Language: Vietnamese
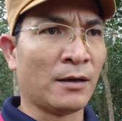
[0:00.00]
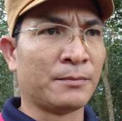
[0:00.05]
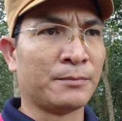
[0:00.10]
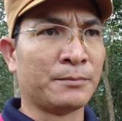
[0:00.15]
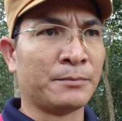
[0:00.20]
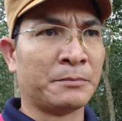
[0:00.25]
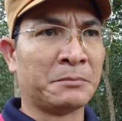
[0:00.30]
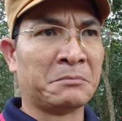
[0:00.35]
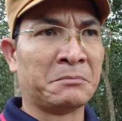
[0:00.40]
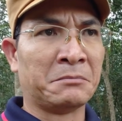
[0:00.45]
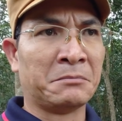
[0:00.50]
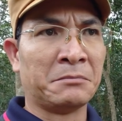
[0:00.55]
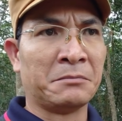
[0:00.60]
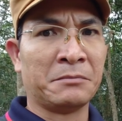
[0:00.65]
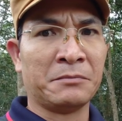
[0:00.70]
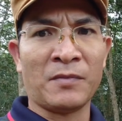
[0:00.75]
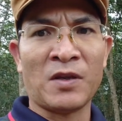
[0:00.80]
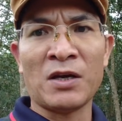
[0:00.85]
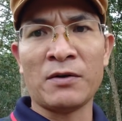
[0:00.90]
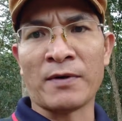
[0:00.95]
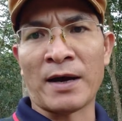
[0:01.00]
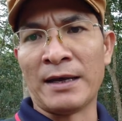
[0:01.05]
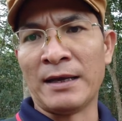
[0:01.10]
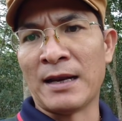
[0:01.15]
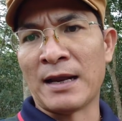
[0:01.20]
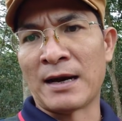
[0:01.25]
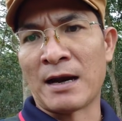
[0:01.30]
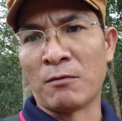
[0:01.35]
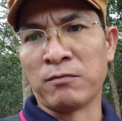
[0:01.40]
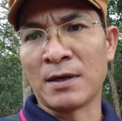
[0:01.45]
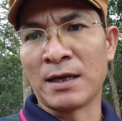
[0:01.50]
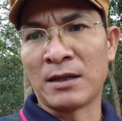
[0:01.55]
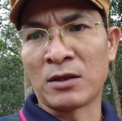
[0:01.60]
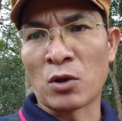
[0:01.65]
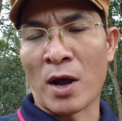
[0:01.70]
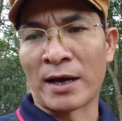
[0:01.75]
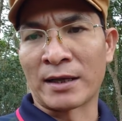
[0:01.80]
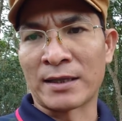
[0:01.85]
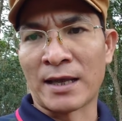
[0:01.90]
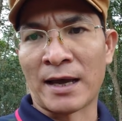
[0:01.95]
um, như vậy là động
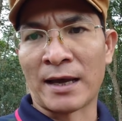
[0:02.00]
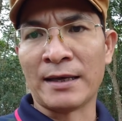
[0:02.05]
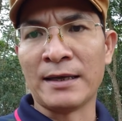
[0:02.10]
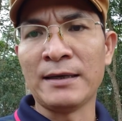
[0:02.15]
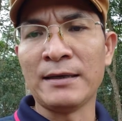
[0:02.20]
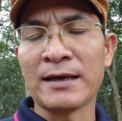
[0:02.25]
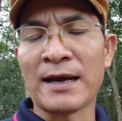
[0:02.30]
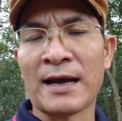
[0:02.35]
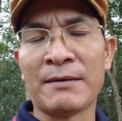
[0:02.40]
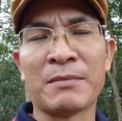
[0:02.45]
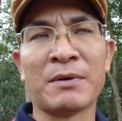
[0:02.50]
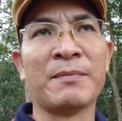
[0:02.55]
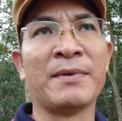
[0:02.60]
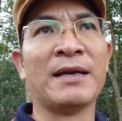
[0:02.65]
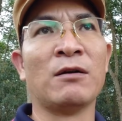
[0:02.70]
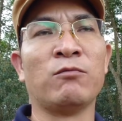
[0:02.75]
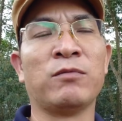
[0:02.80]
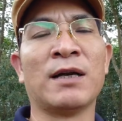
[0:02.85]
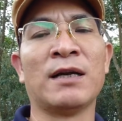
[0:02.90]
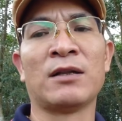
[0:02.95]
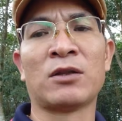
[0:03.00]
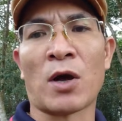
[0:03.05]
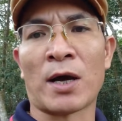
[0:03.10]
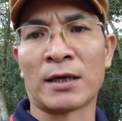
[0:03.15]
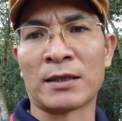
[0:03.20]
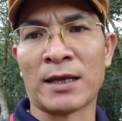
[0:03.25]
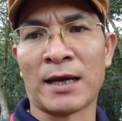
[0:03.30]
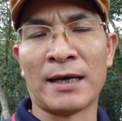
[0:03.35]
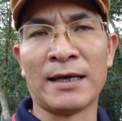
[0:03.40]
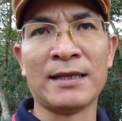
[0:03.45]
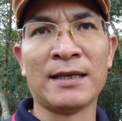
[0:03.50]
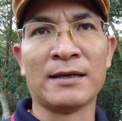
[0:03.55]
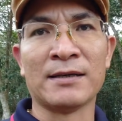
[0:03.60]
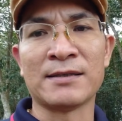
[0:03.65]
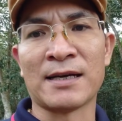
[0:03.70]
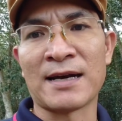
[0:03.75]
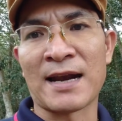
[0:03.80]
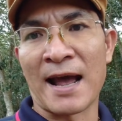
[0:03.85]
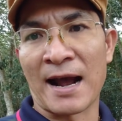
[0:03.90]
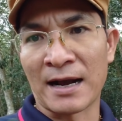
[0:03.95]
kinh toàn thể ai mà bị động kinh toàn thể
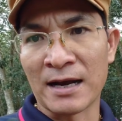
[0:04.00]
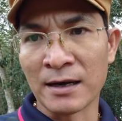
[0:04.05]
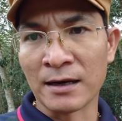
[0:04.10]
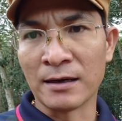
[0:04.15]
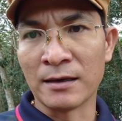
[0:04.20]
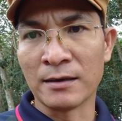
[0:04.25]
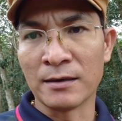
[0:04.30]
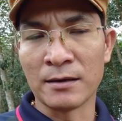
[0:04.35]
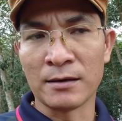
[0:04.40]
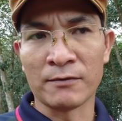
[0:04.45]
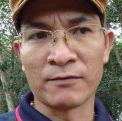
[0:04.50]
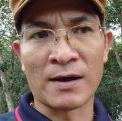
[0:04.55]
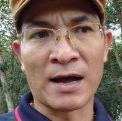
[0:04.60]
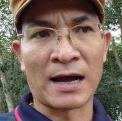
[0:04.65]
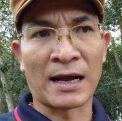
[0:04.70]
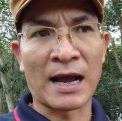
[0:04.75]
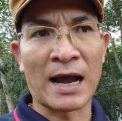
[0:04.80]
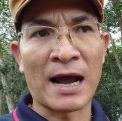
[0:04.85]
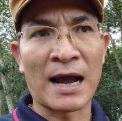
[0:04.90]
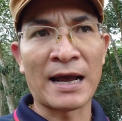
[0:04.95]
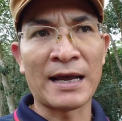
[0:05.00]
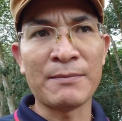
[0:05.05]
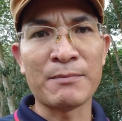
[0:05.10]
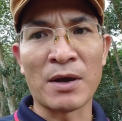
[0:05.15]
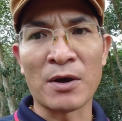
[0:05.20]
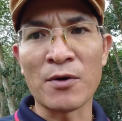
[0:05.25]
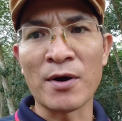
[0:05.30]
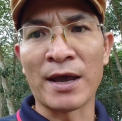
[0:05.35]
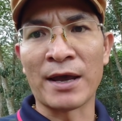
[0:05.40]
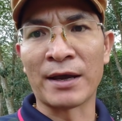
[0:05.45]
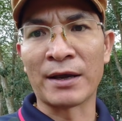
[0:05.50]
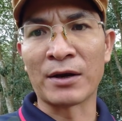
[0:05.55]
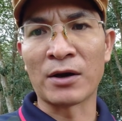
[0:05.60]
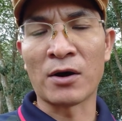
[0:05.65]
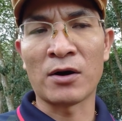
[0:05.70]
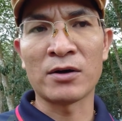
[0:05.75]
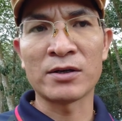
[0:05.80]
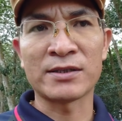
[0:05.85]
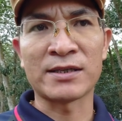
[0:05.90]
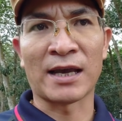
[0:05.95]
thì nó sẽ nặng hơn và cái biểu
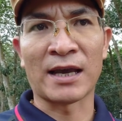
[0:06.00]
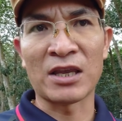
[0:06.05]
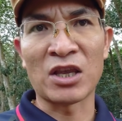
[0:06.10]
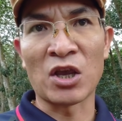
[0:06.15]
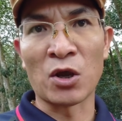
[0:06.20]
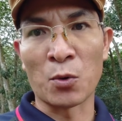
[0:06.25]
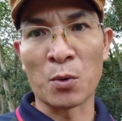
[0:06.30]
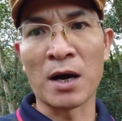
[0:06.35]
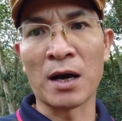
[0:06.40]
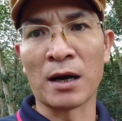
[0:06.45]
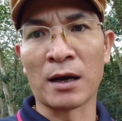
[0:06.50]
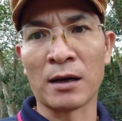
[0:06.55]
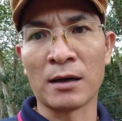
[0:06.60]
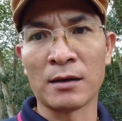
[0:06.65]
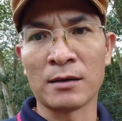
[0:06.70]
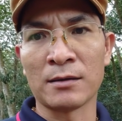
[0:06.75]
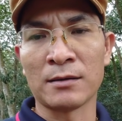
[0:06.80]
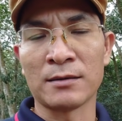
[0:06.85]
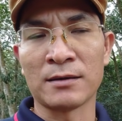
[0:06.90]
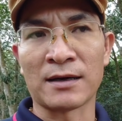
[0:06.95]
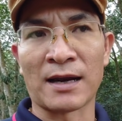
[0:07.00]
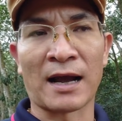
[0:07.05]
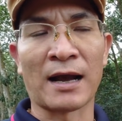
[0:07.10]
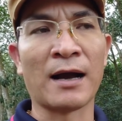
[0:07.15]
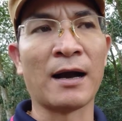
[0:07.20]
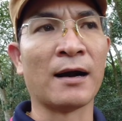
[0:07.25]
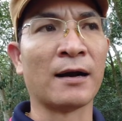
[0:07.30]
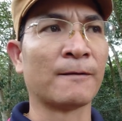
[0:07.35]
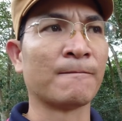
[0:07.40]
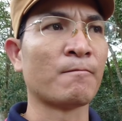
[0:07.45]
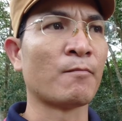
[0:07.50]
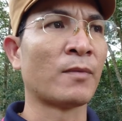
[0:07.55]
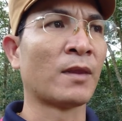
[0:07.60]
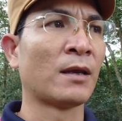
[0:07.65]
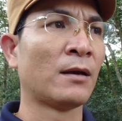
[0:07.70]
hiện nó sẽ nhiều hơn nặng hơn